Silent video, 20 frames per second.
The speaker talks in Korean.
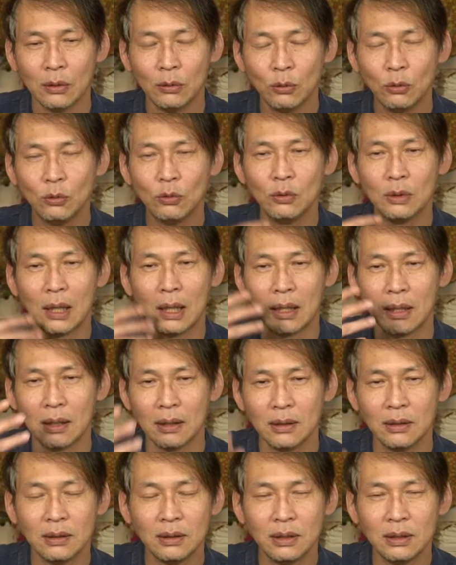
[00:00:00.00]

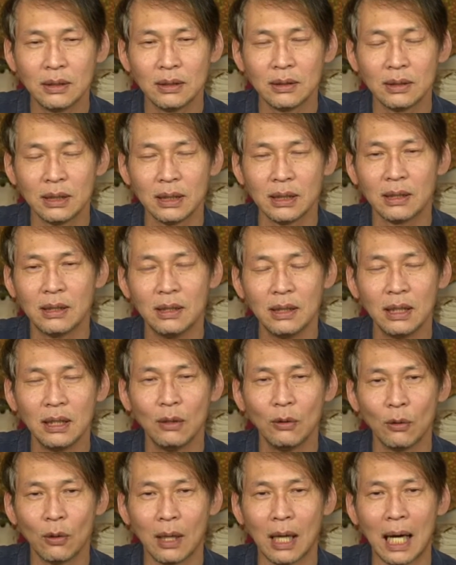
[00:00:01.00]
누구나 어찌어찌 그
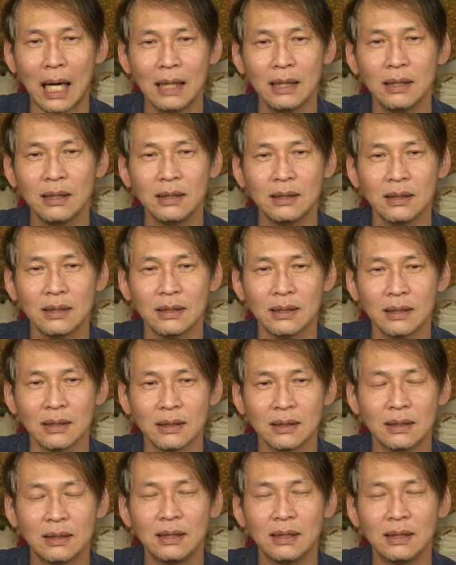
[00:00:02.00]
길로 가는 거,